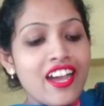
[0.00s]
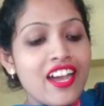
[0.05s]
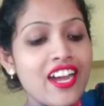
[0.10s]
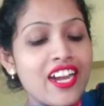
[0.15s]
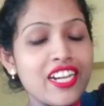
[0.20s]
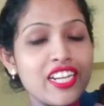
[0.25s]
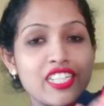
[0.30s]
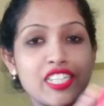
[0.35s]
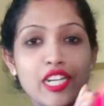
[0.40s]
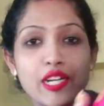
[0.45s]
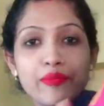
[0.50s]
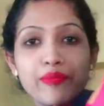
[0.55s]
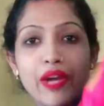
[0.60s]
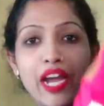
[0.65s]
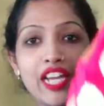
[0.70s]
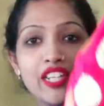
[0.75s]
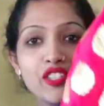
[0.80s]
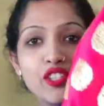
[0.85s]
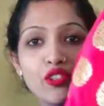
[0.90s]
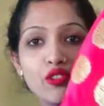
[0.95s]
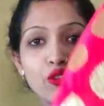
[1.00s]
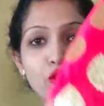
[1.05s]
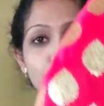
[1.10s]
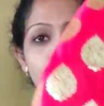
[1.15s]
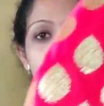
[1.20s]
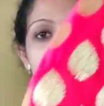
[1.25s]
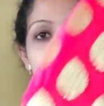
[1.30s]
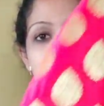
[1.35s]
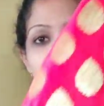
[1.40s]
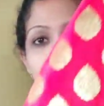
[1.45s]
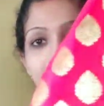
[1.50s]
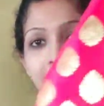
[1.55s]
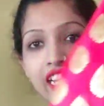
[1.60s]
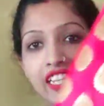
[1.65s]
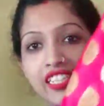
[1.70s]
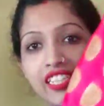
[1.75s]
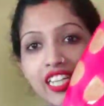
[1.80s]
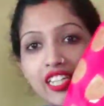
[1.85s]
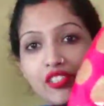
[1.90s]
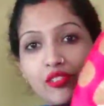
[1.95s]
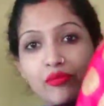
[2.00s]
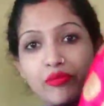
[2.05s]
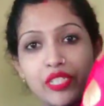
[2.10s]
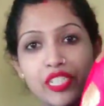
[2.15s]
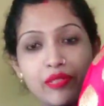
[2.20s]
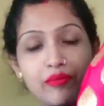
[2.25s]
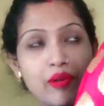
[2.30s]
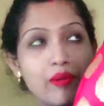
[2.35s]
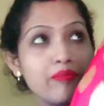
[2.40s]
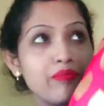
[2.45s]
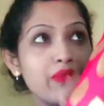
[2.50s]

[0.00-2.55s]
আর এটা প্রাইসও খুব বেশি নেয়নি একদম মিনিমাম